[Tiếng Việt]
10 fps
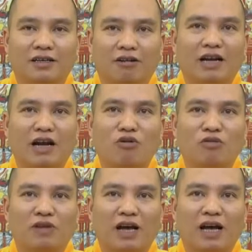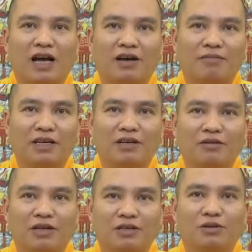có đồng và bắt
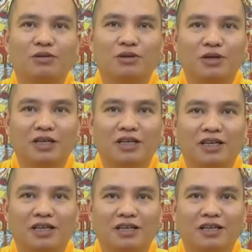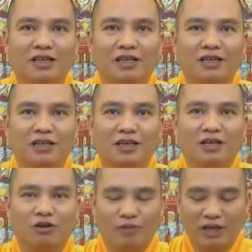đầu là rỗ rồi
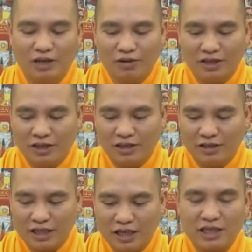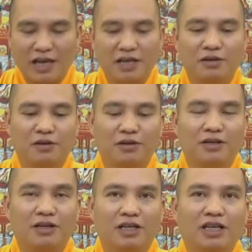rồi bắt đầu là gì chắc xanh rồi
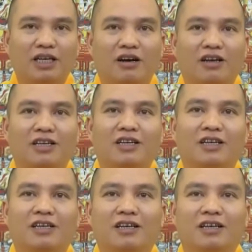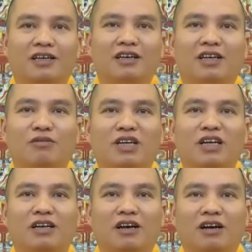thì khi đó thì người nông
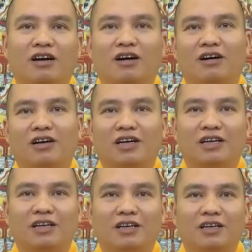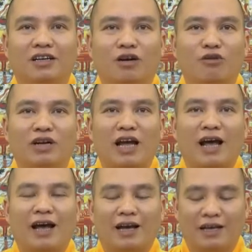dân đó họ không
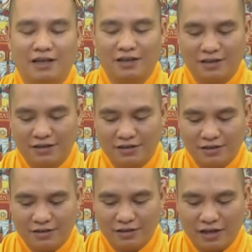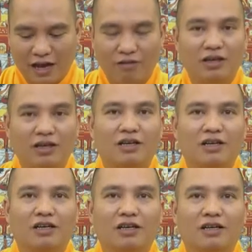ra tháo nước
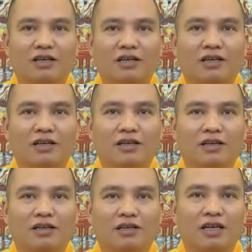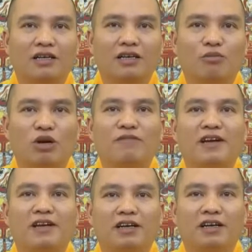dẫn nước bón
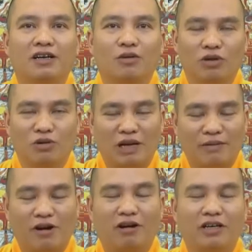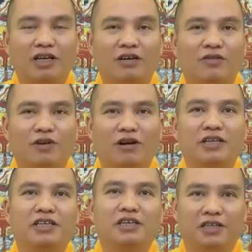phân nữa cũng không làm cỏ nữa và họ
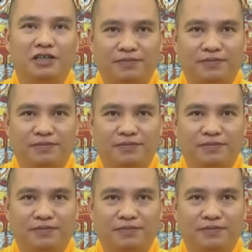đi chơi